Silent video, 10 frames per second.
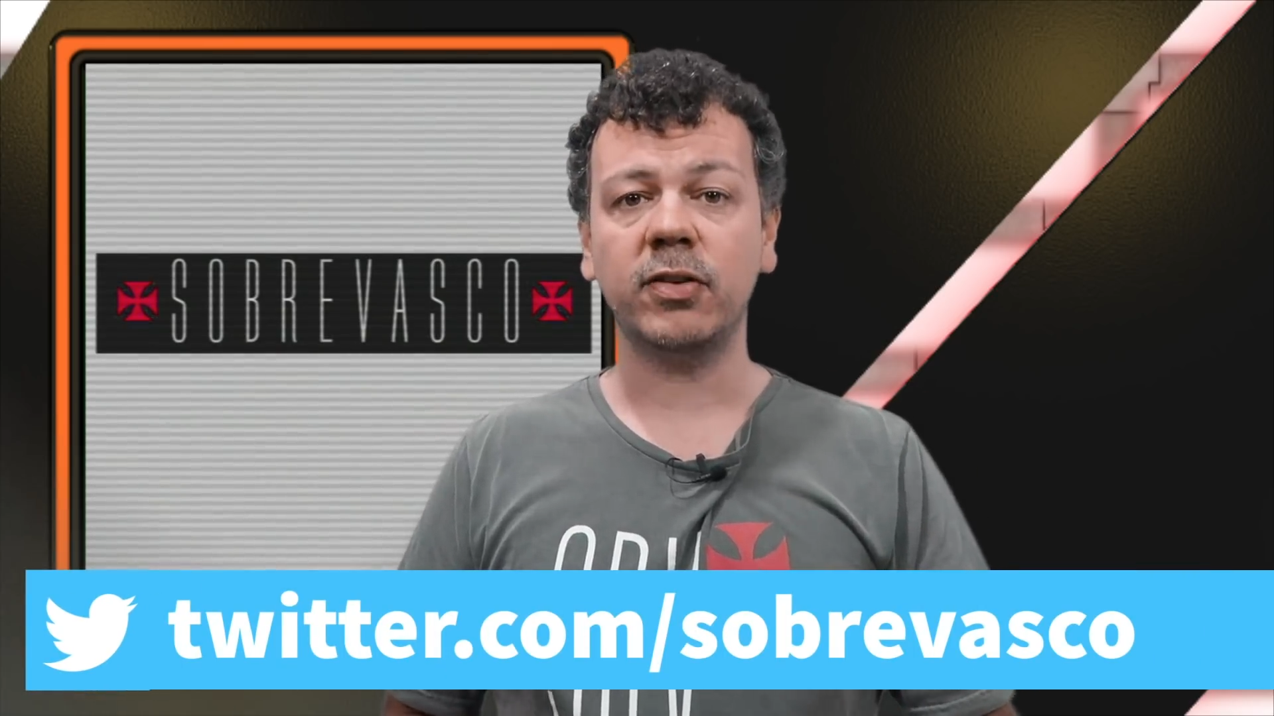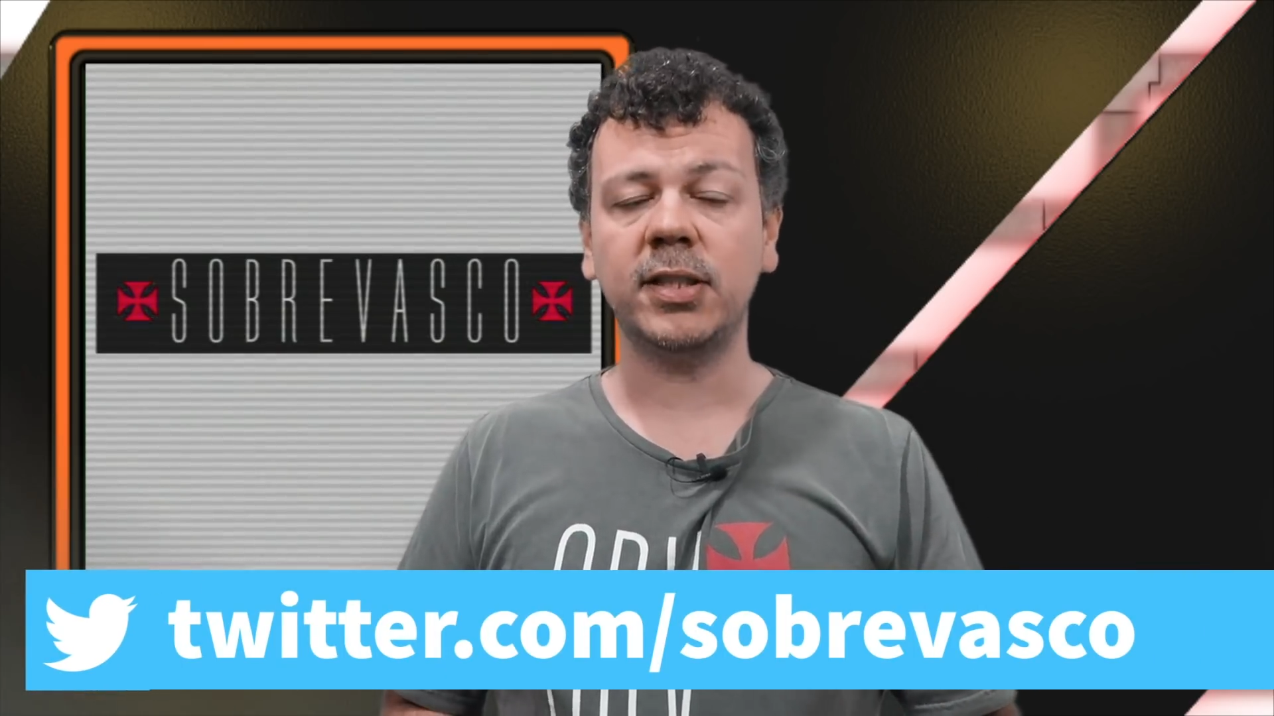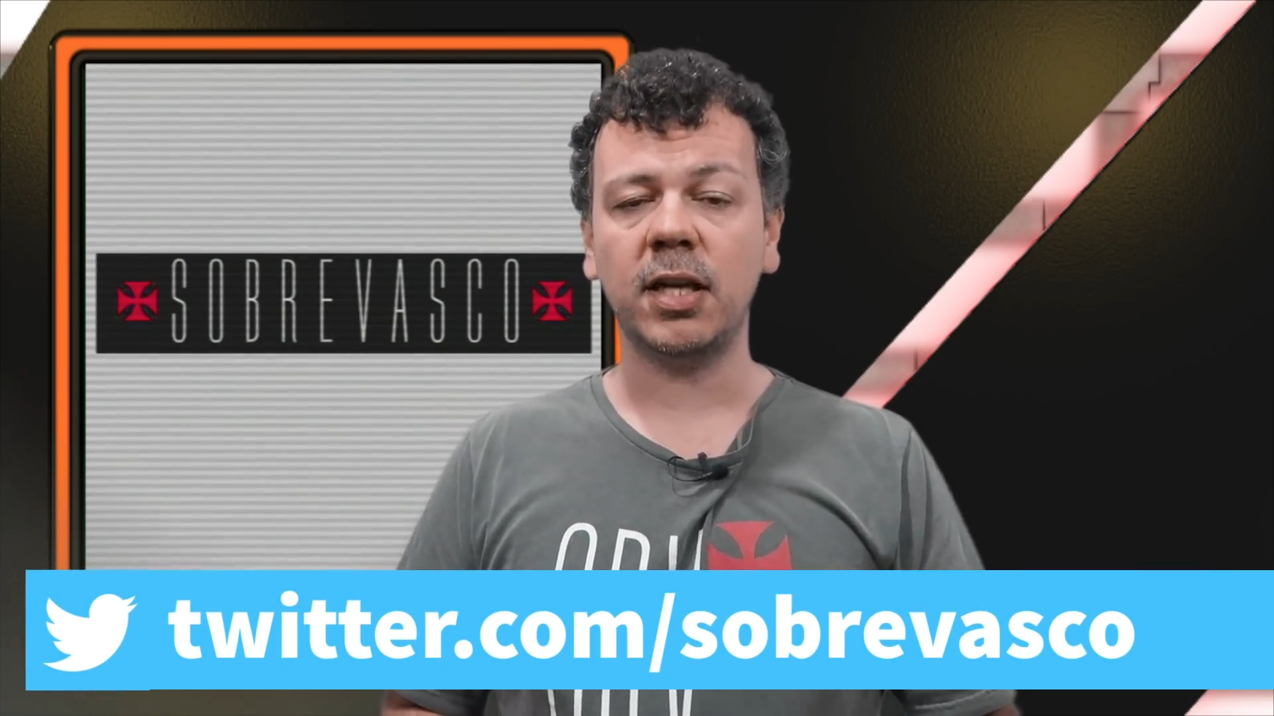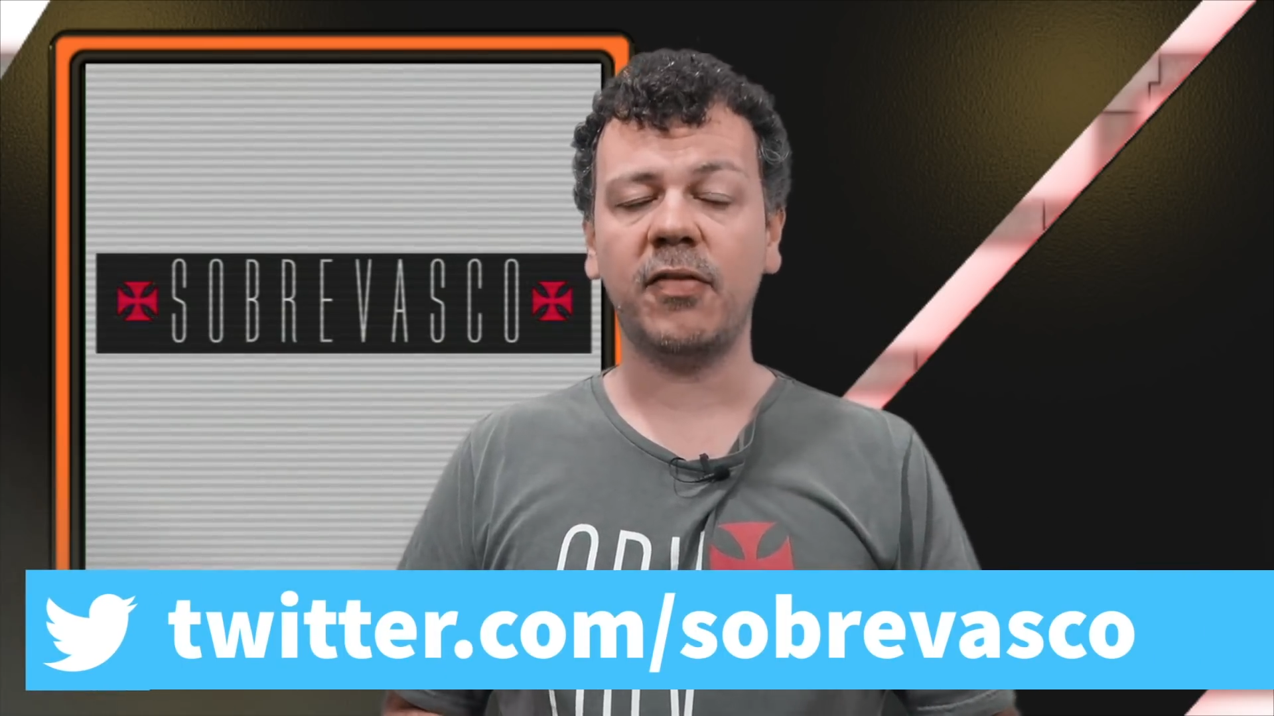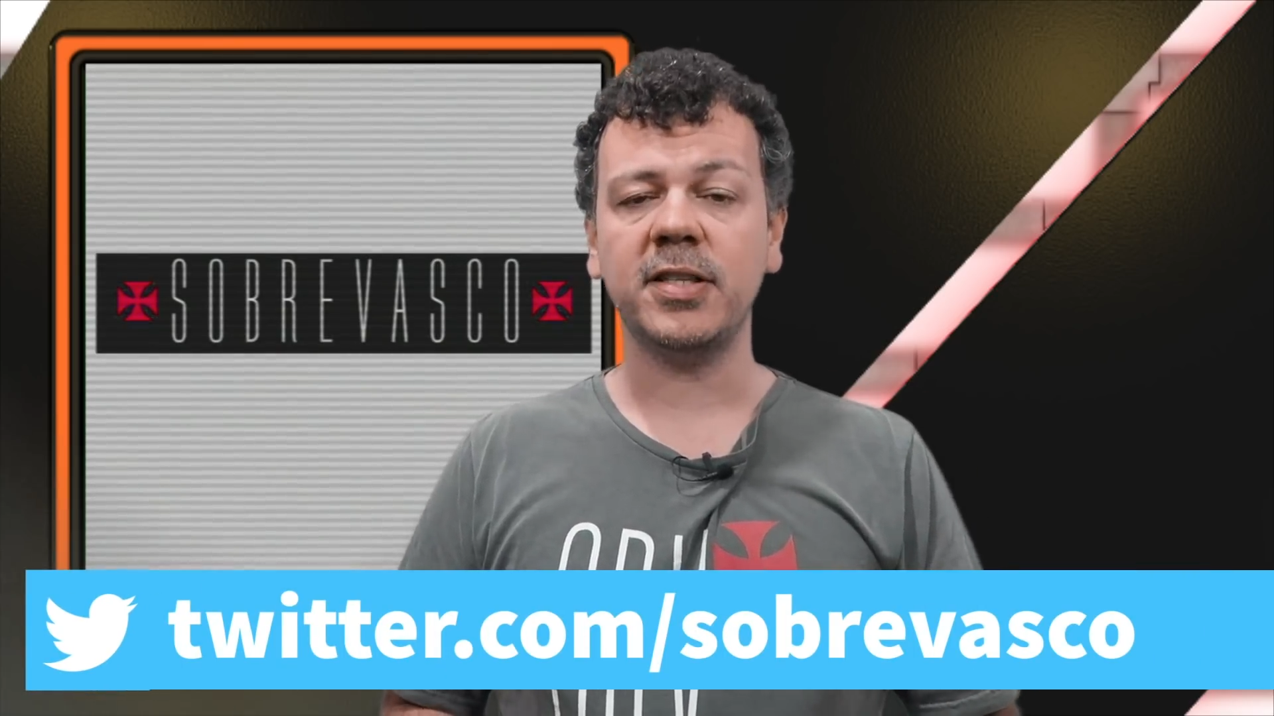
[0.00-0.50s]
Vou
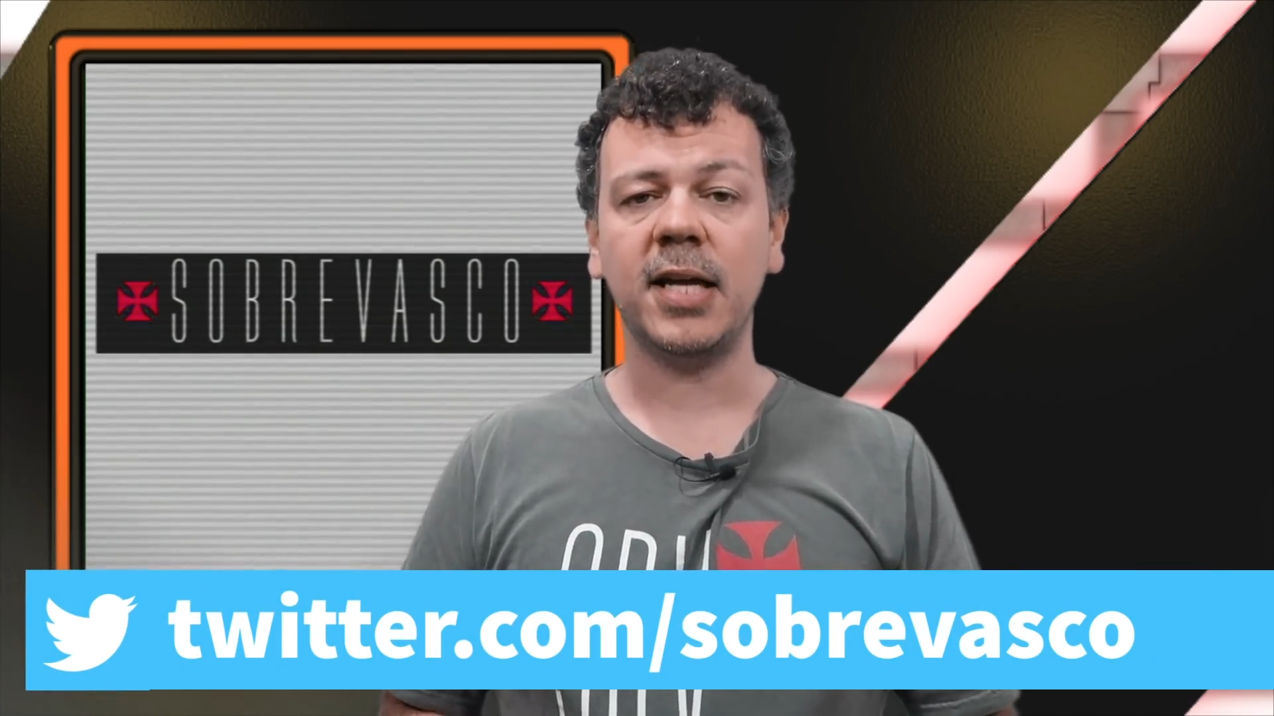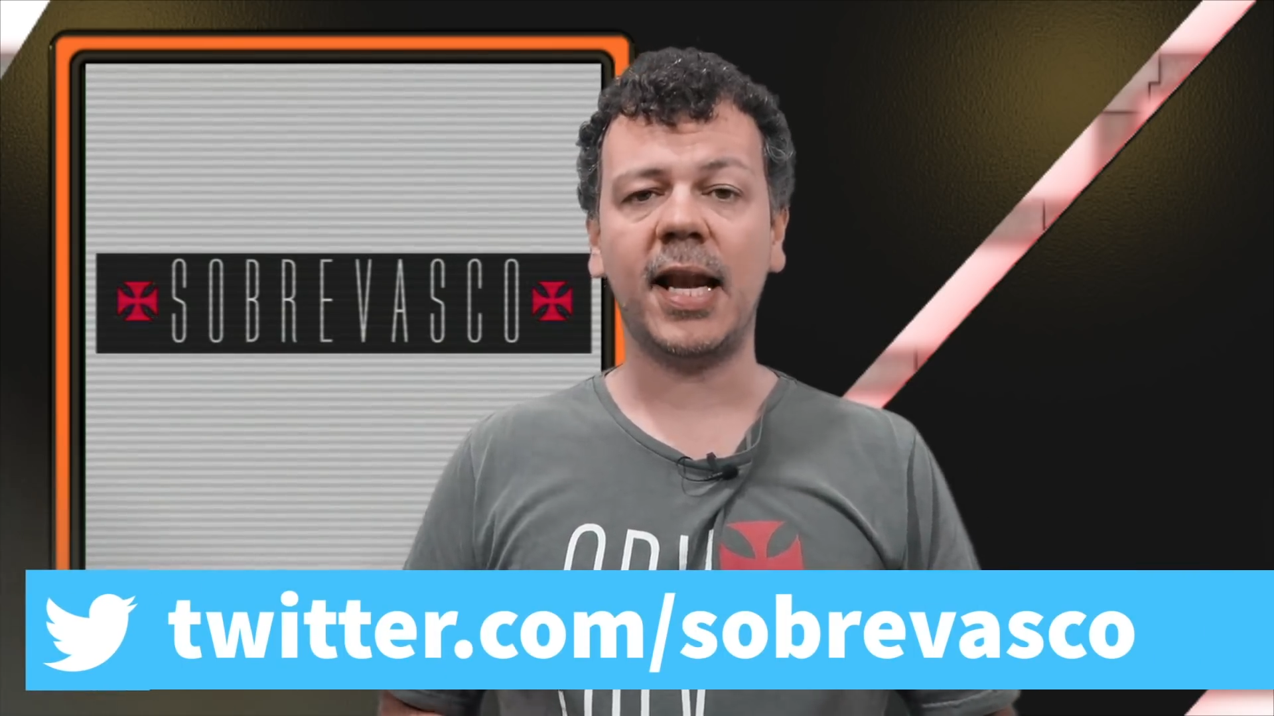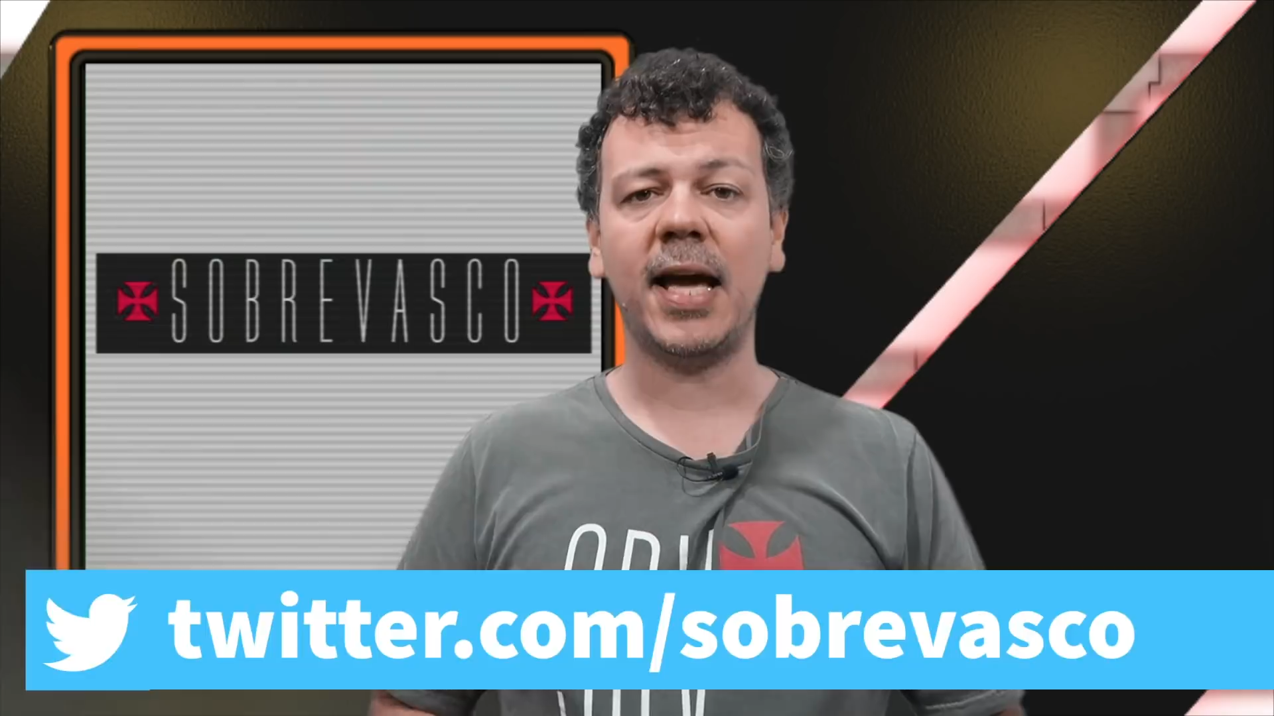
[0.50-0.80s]
tentar fazer a